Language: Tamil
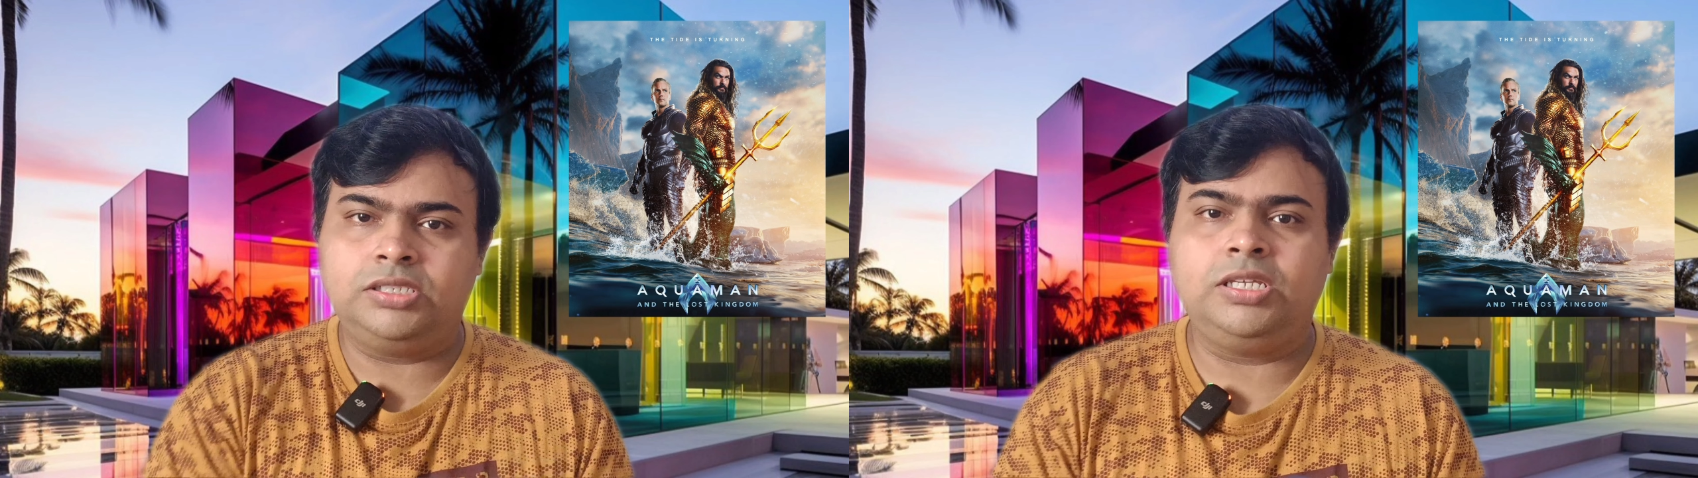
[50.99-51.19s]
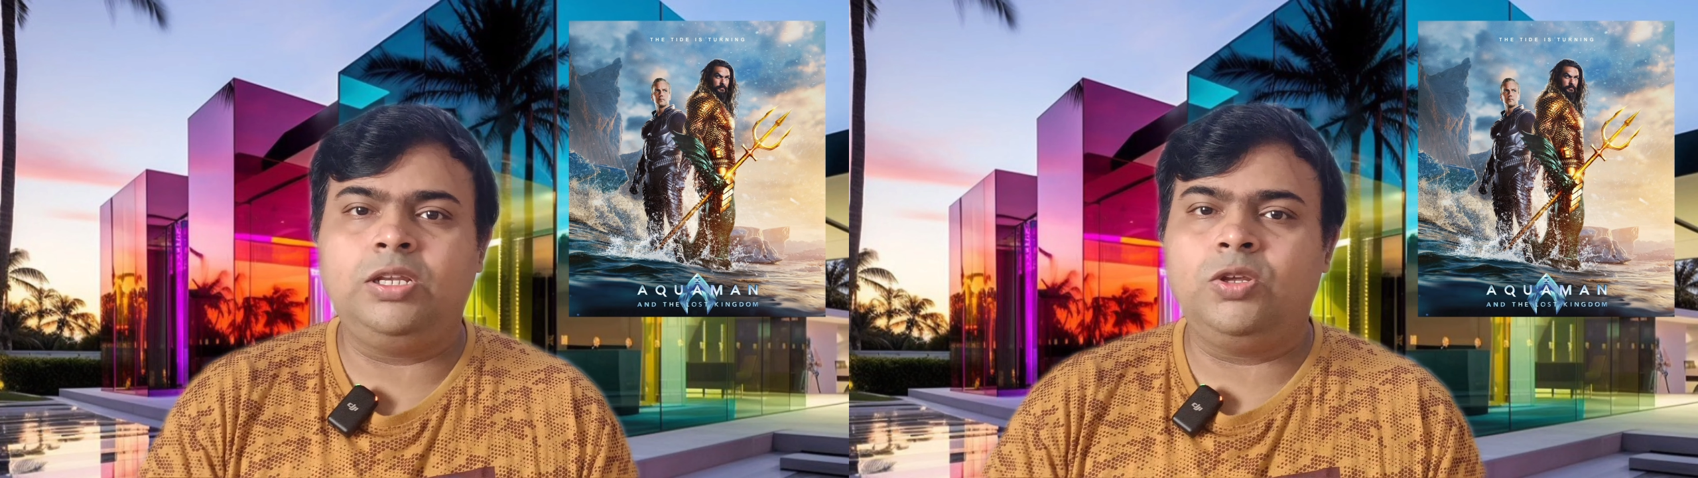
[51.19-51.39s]

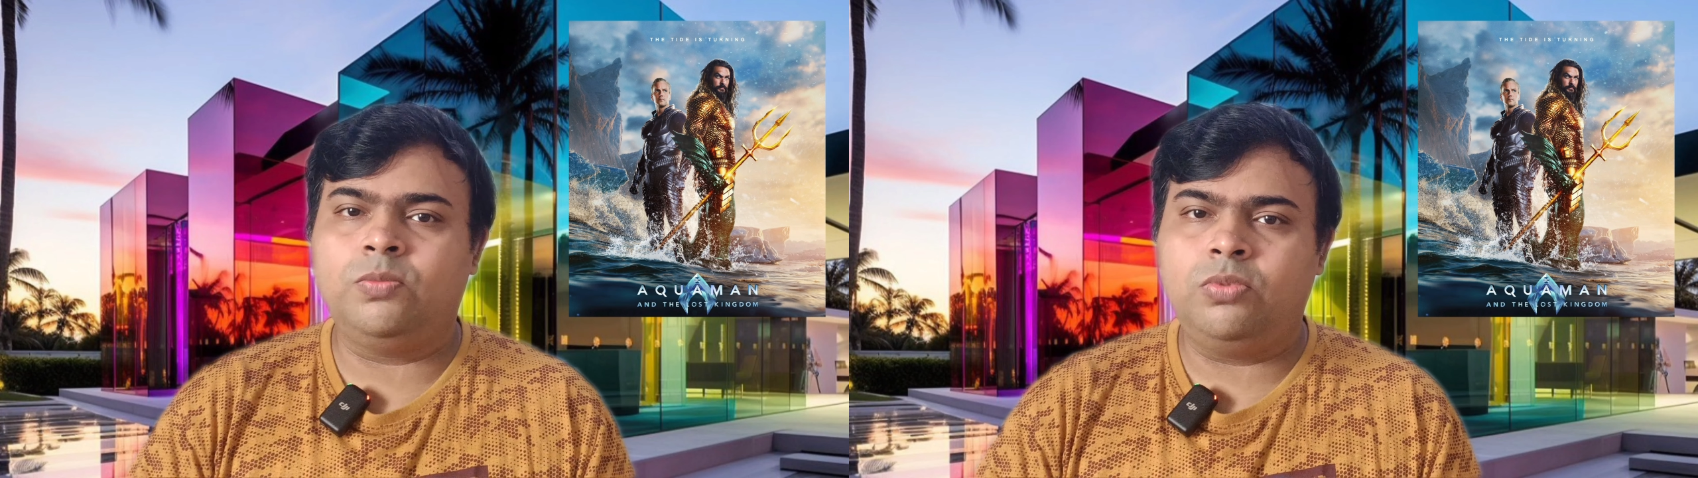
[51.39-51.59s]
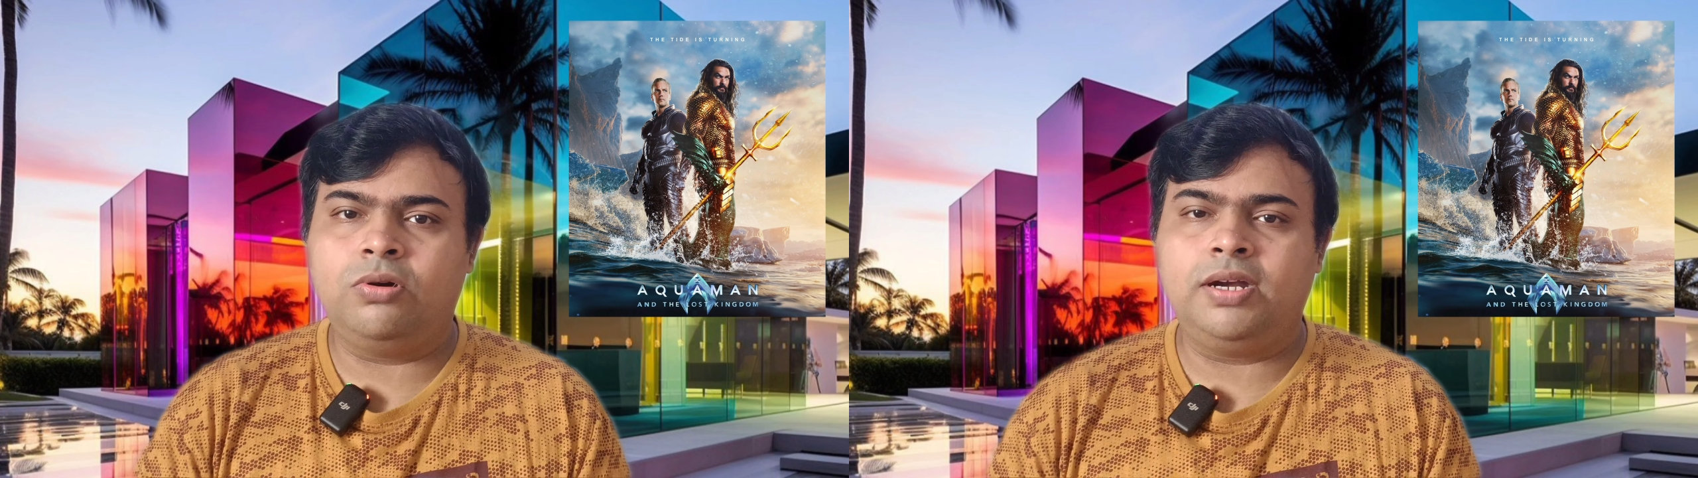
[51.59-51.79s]

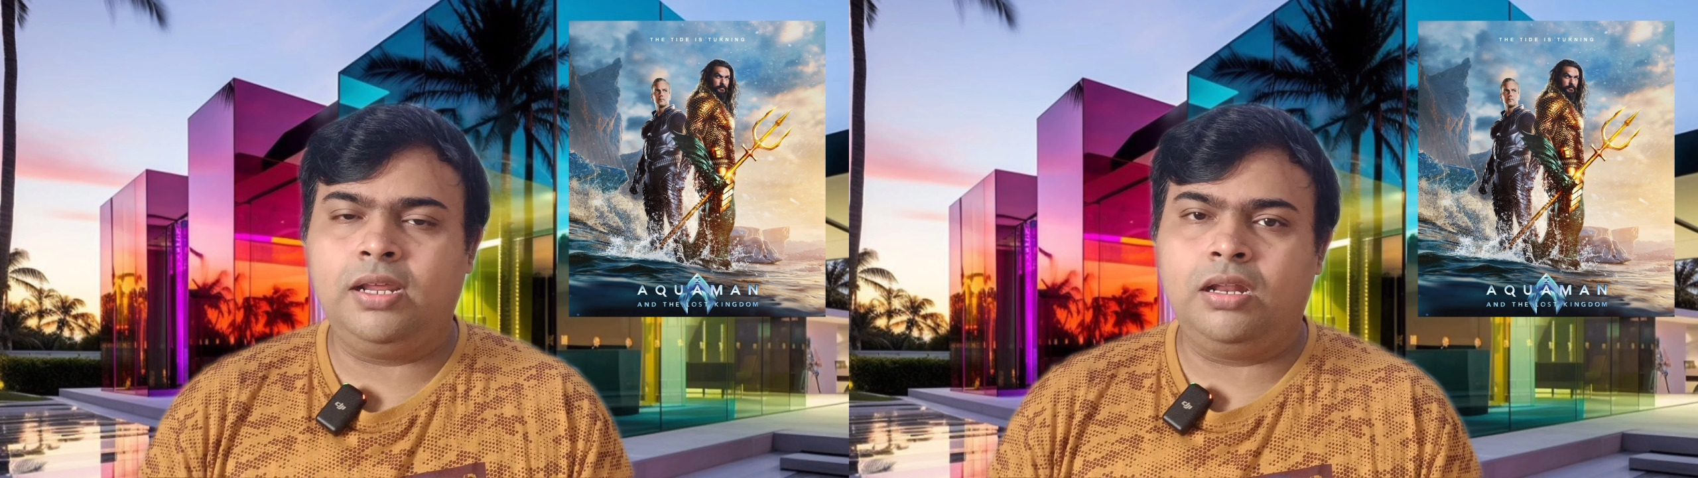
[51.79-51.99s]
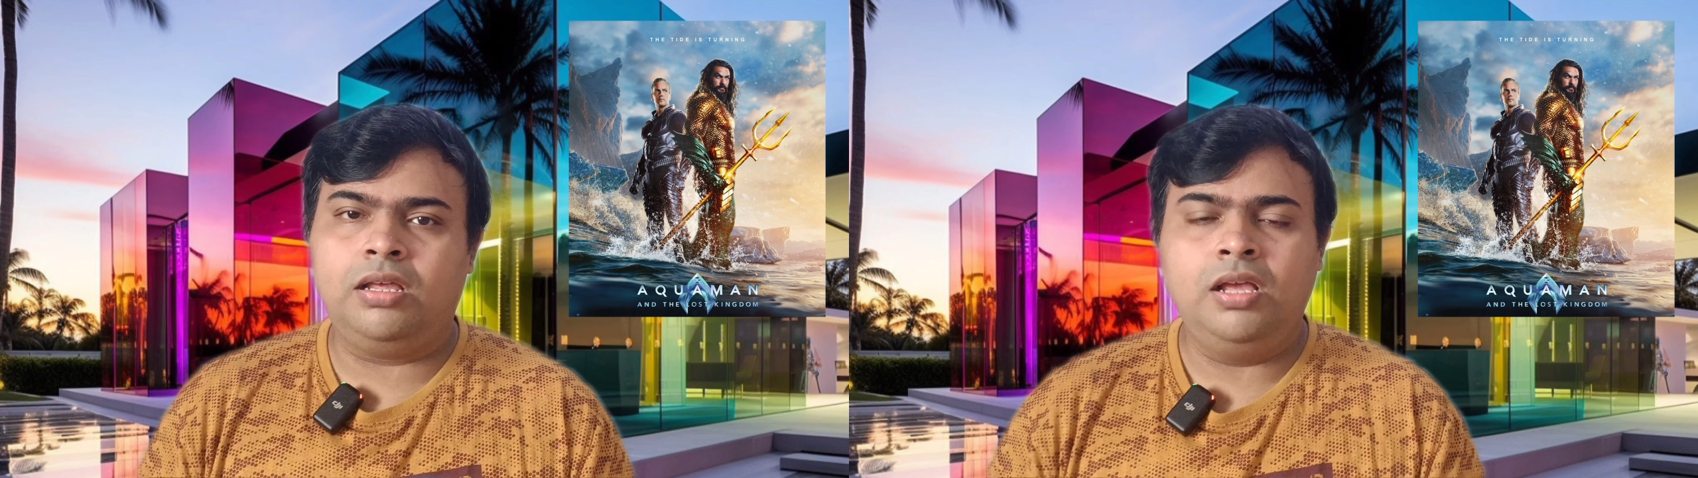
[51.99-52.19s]
சீன்லேயும் போர்
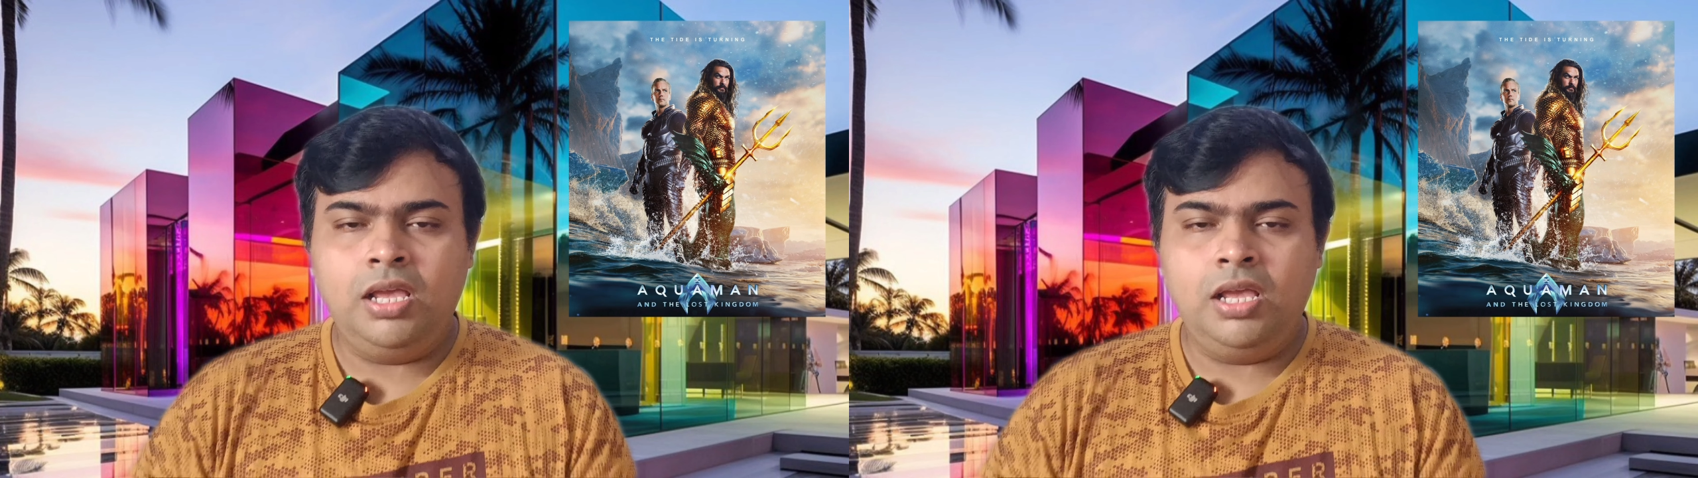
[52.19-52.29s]
அடிக்கலை